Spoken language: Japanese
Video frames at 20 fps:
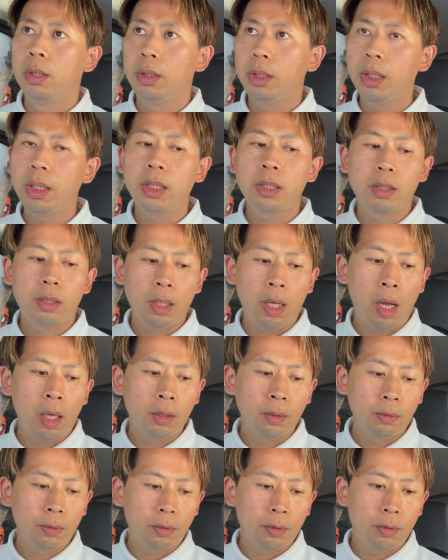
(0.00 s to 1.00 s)
でですね、あ
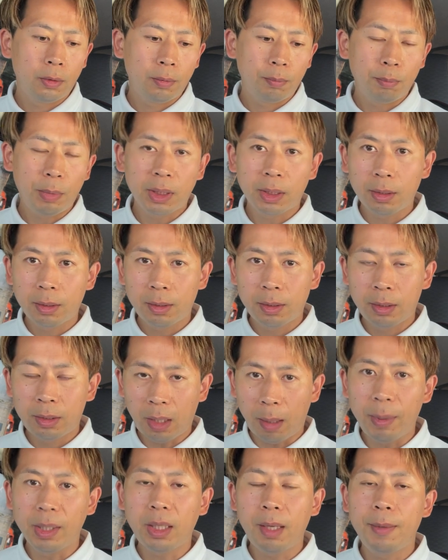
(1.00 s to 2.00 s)
のー、まあ、
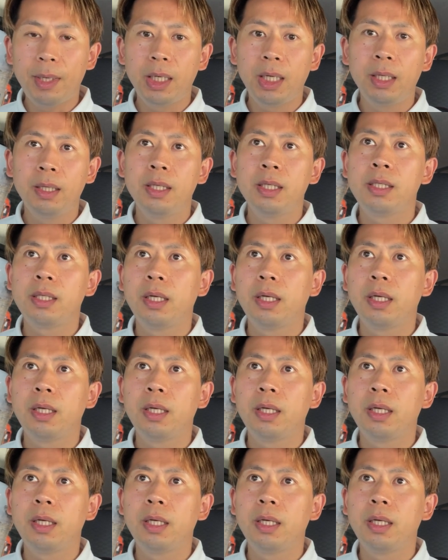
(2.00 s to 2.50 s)
たまたまなんで